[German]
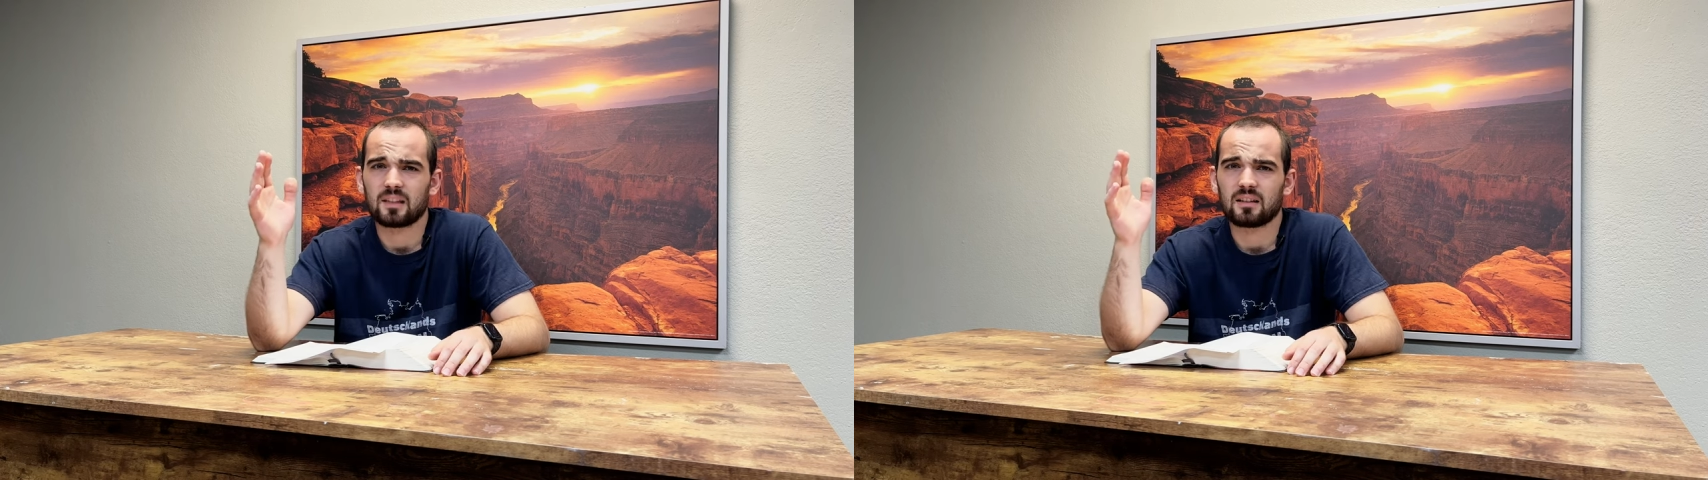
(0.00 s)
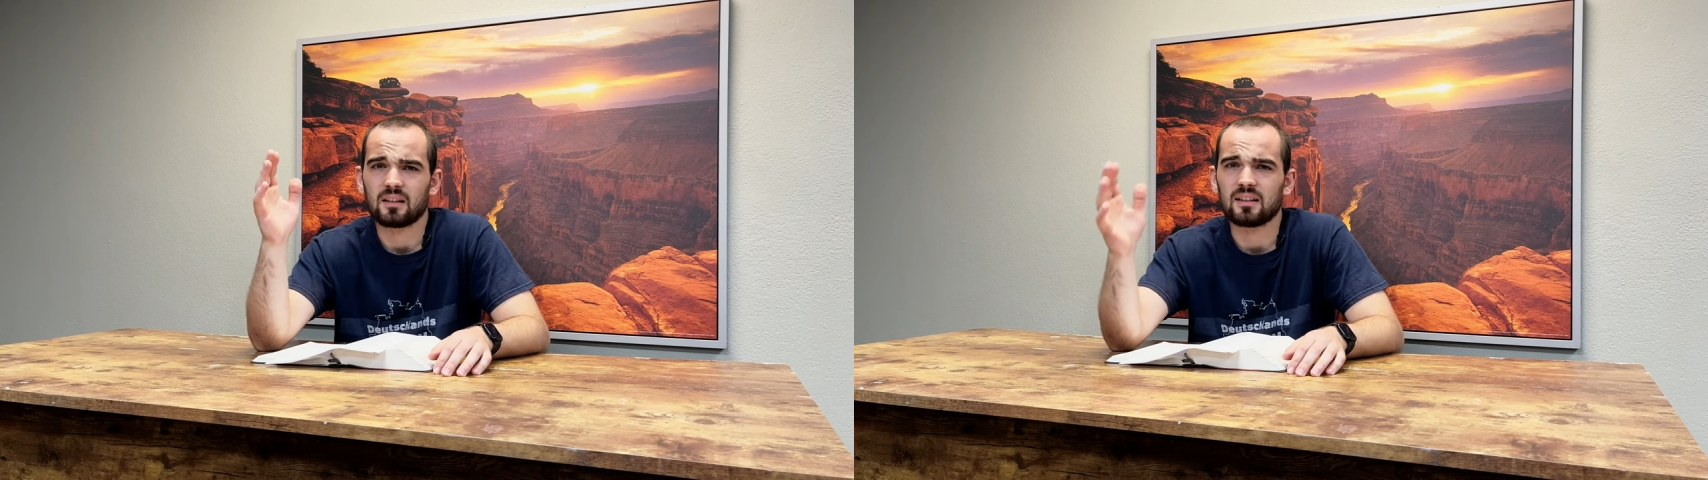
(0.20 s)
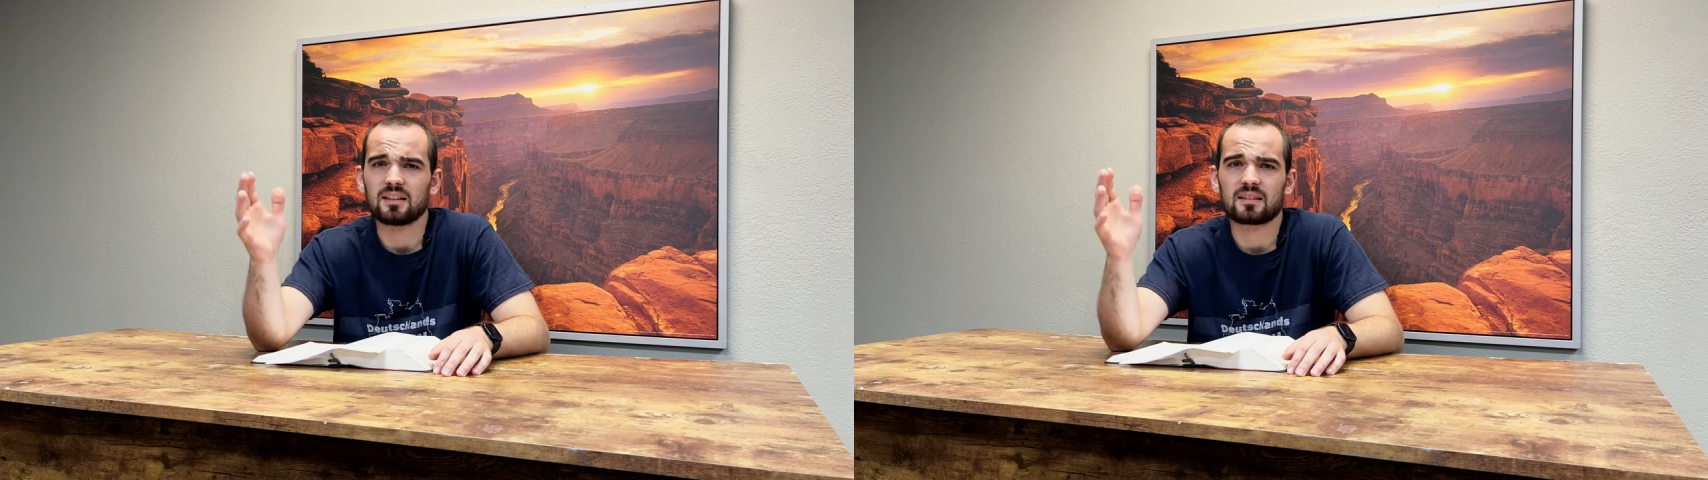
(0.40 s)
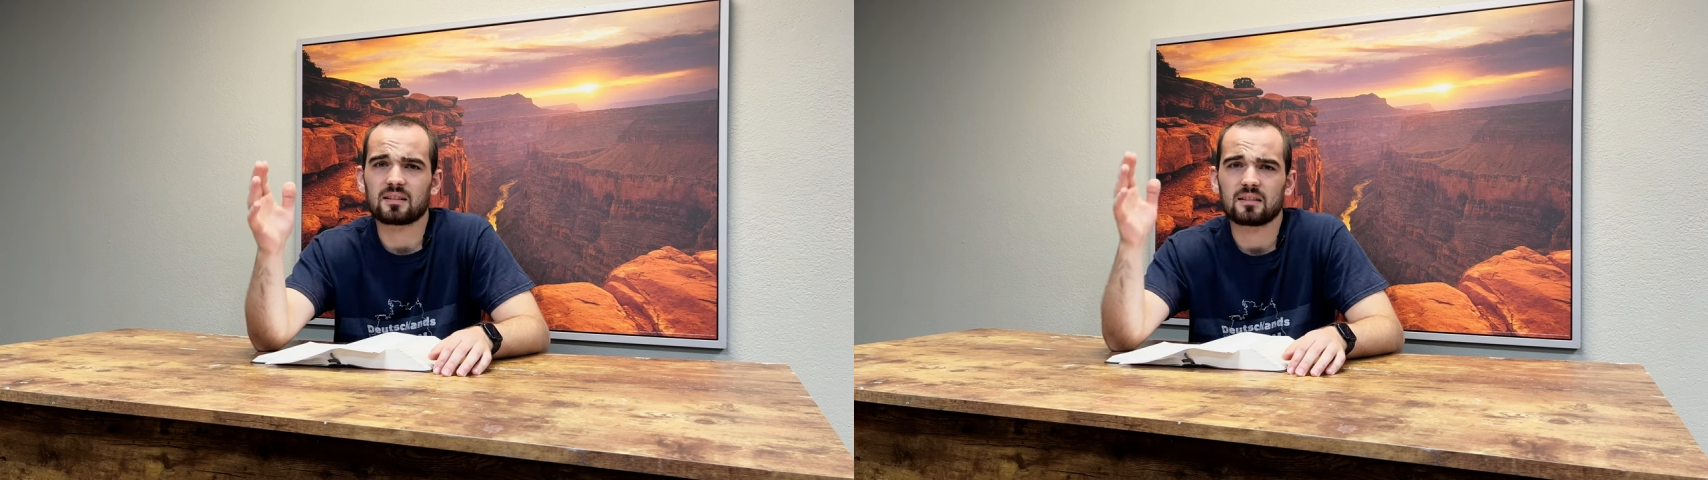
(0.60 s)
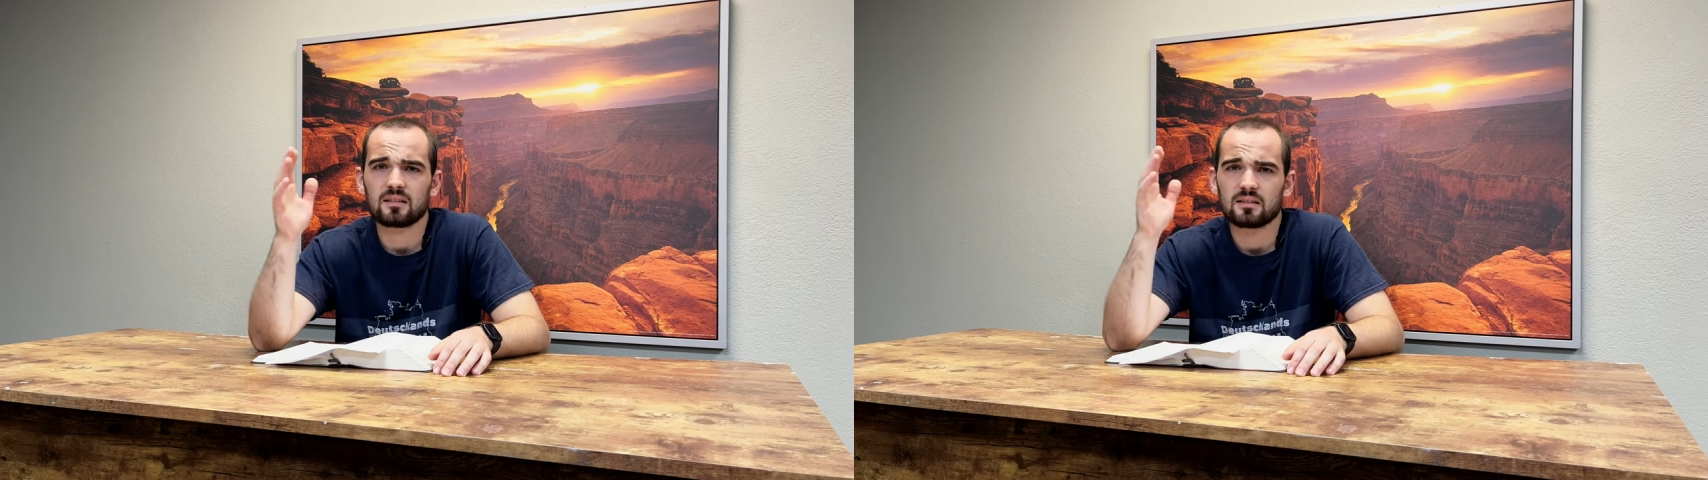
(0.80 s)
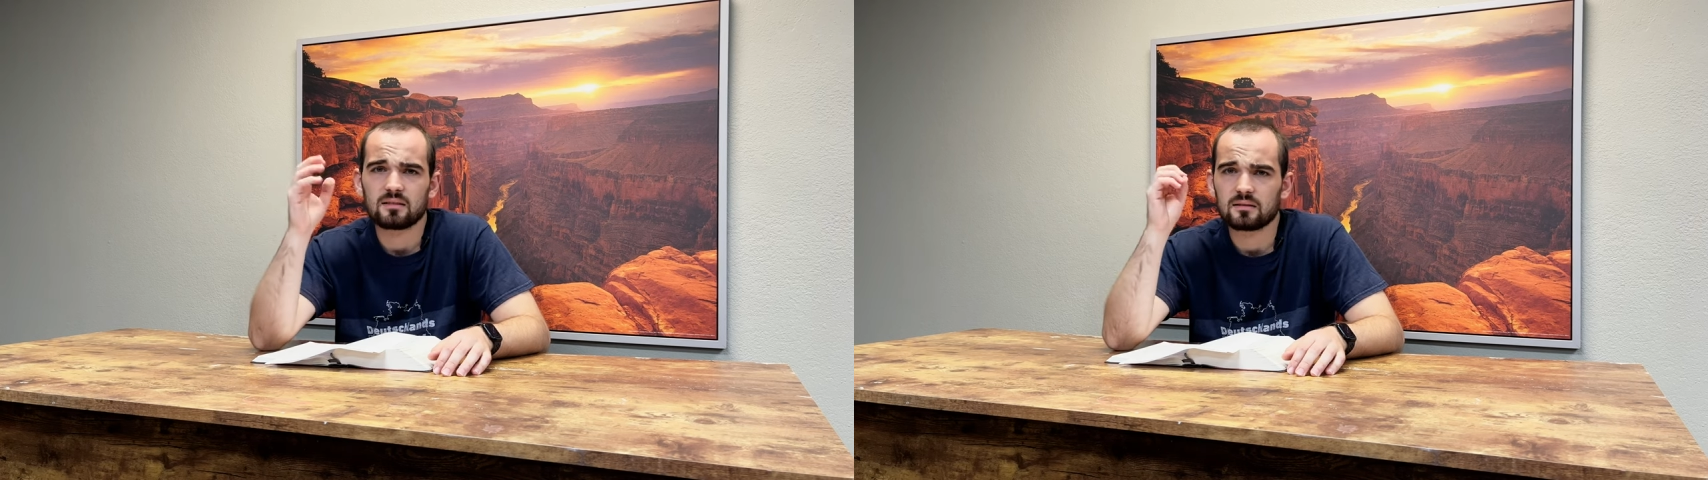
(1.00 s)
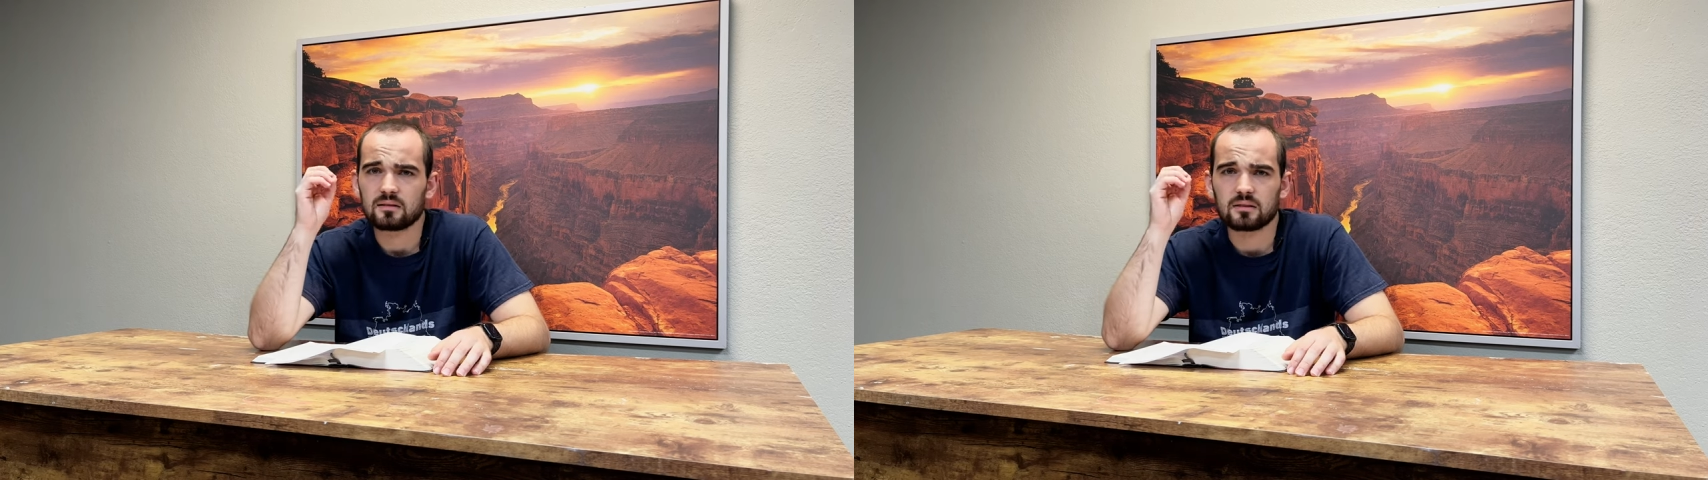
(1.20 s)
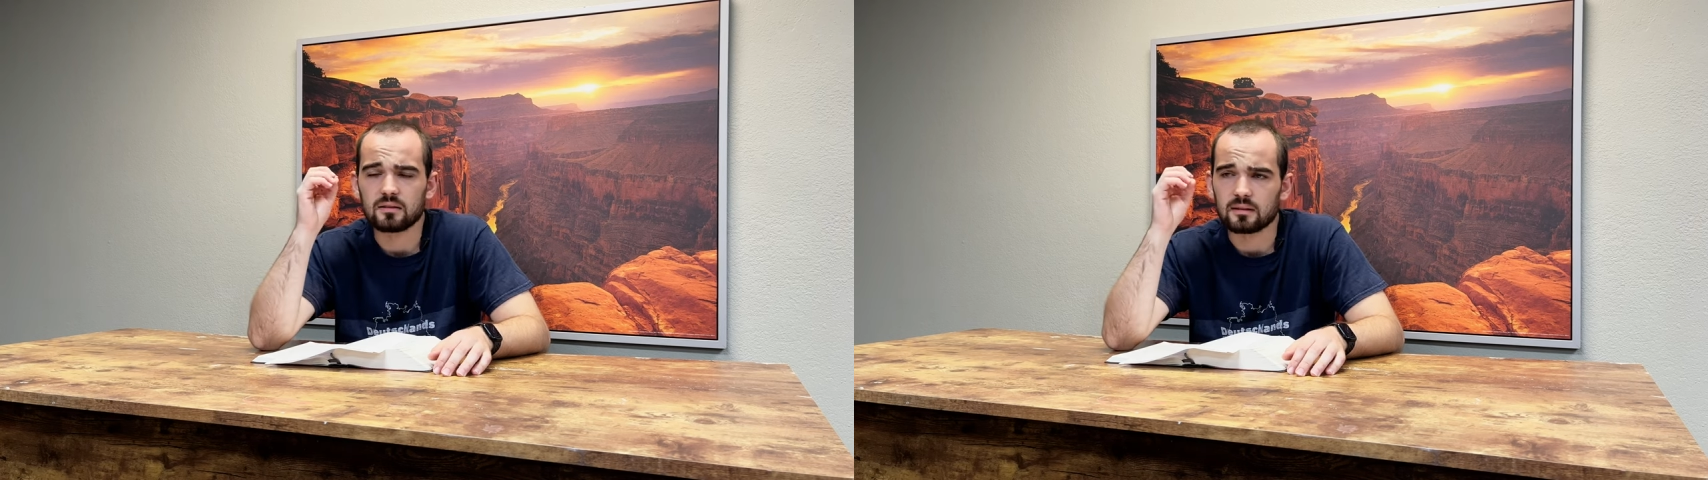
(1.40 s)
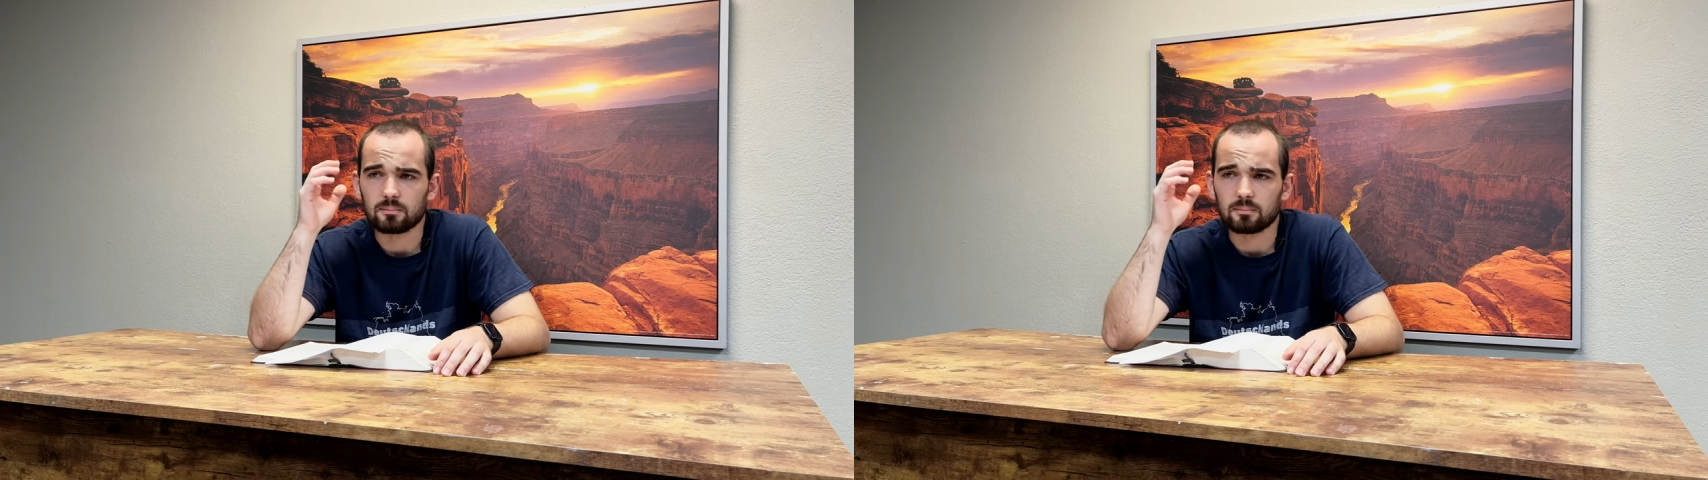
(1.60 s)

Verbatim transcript: als äh,